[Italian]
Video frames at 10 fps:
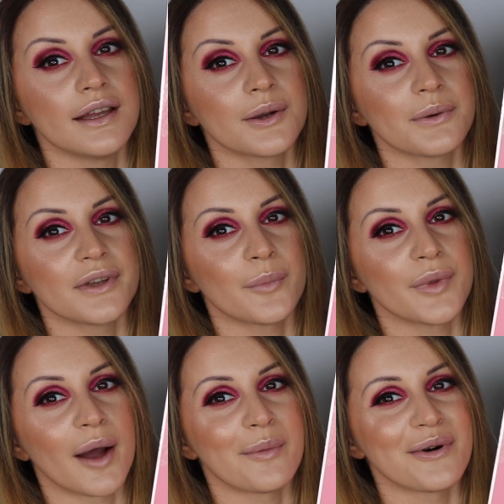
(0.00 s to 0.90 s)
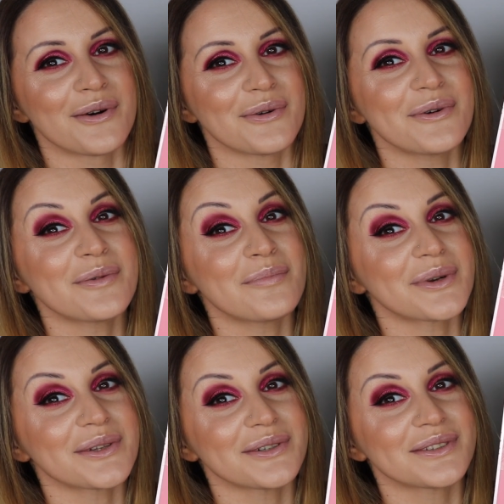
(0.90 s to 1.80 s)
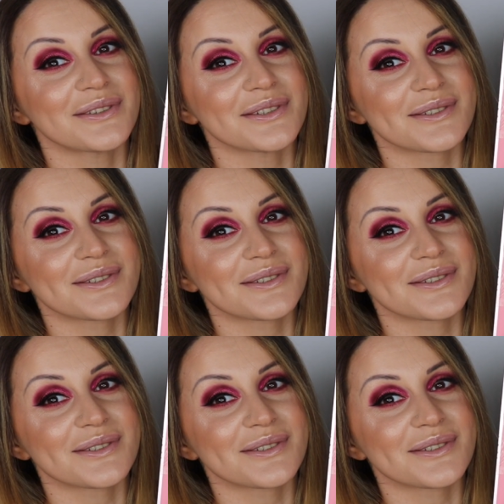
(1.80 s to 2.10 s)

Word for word: e qui abbiamo un prodotto